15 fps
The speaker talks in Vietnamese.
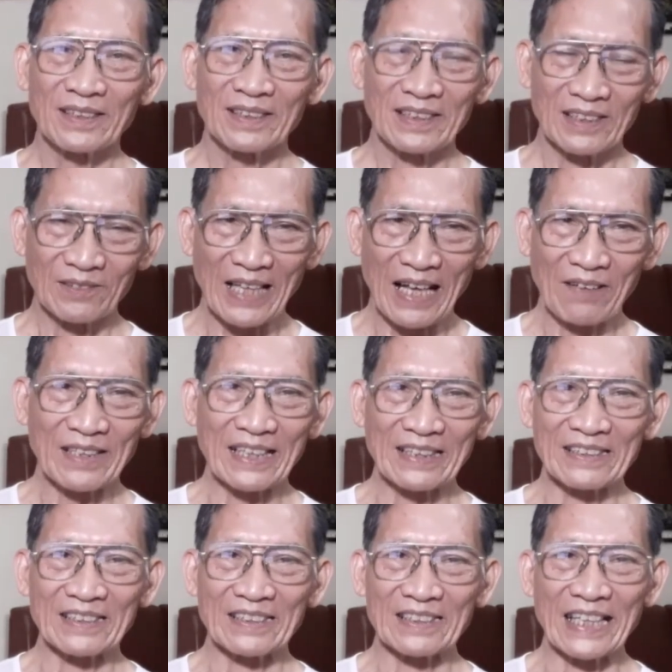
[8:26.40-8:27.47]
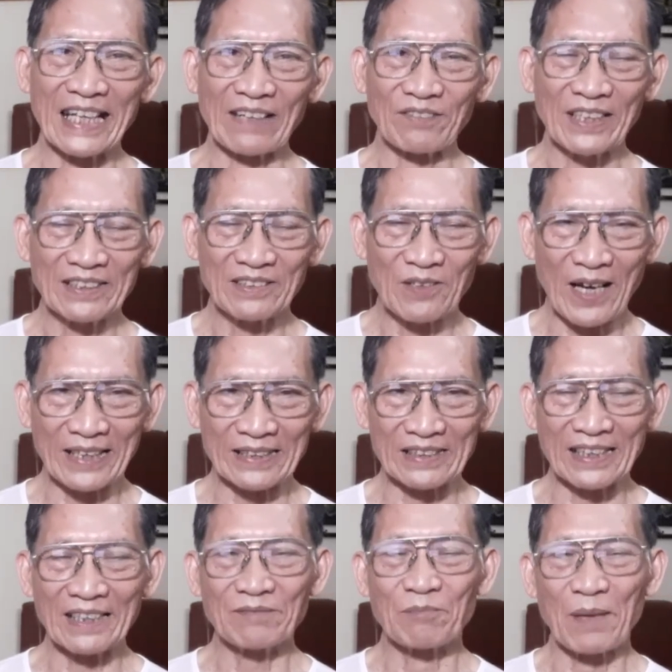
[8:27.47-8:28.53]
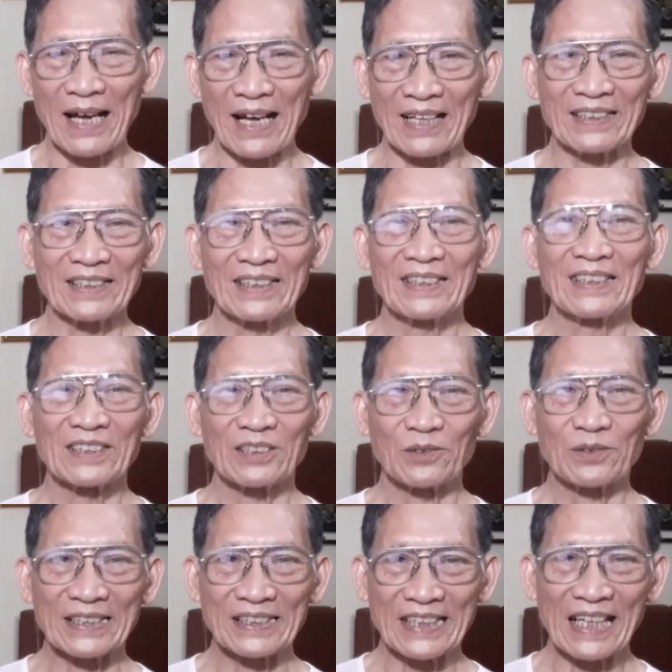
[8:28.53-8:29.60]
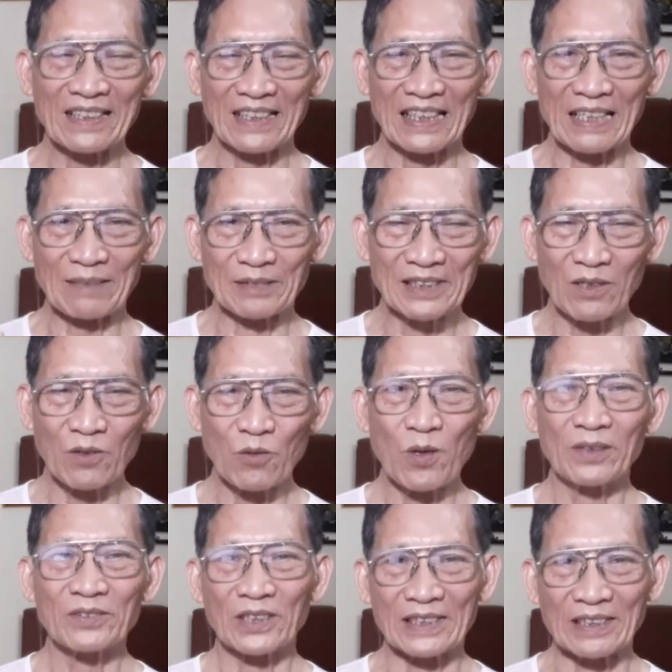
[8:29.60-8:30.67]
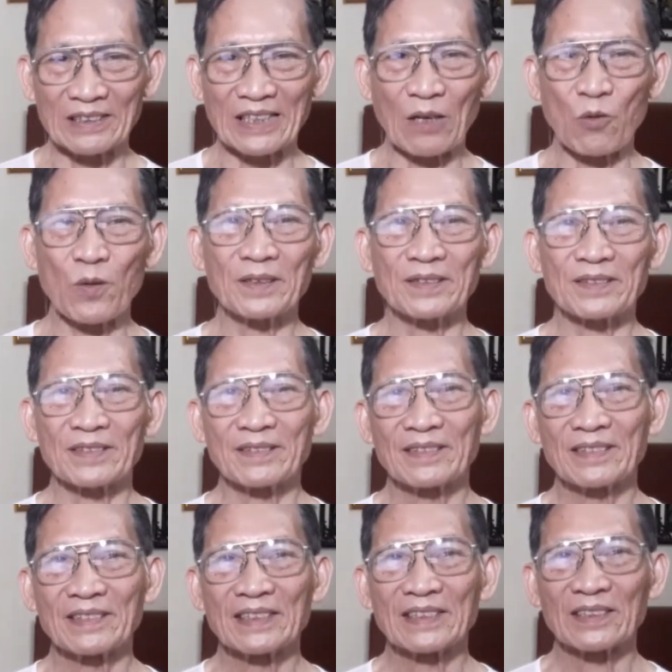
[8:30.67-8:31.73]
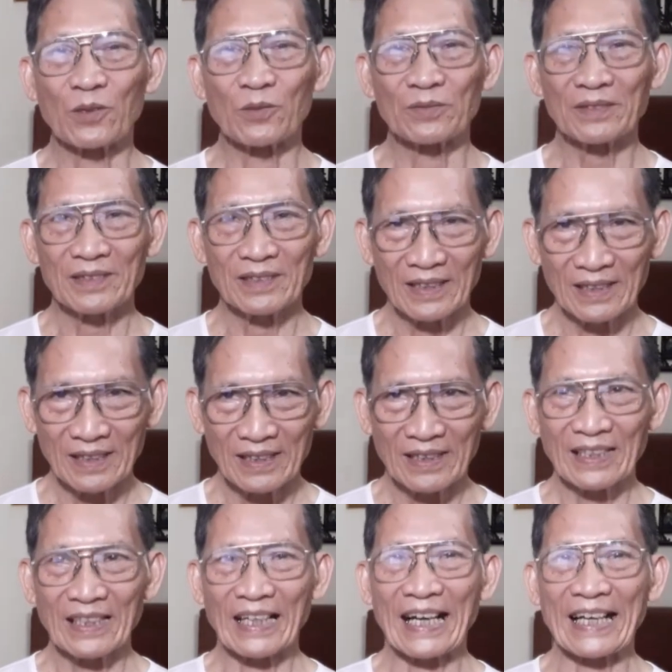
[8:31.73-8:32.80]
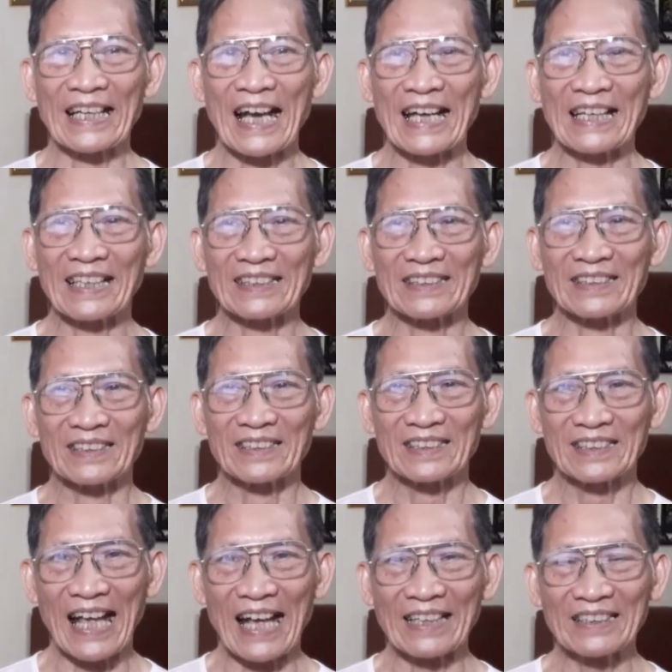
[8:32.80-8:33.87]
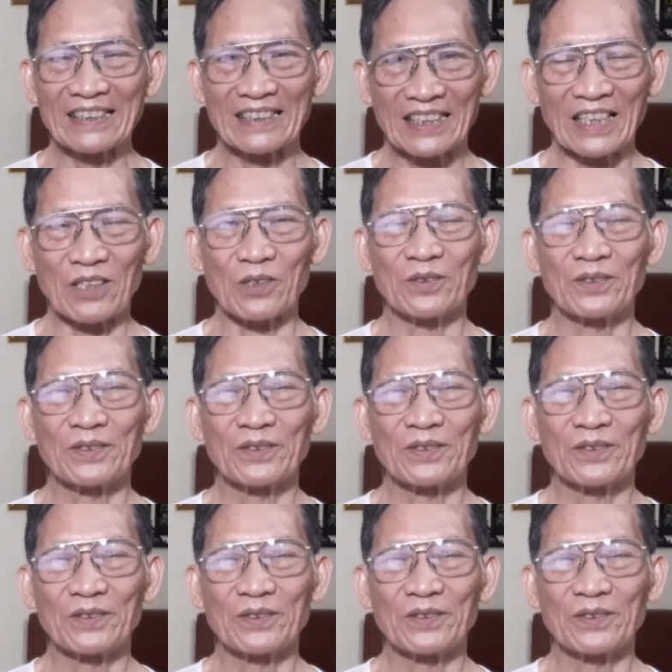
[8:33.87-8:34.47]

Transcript: chúng ta không cần để liên hoàn nữa mà chúng ta sắc làm nước uống rồi chúng ta uống cũng ngày hai lần sáng chiều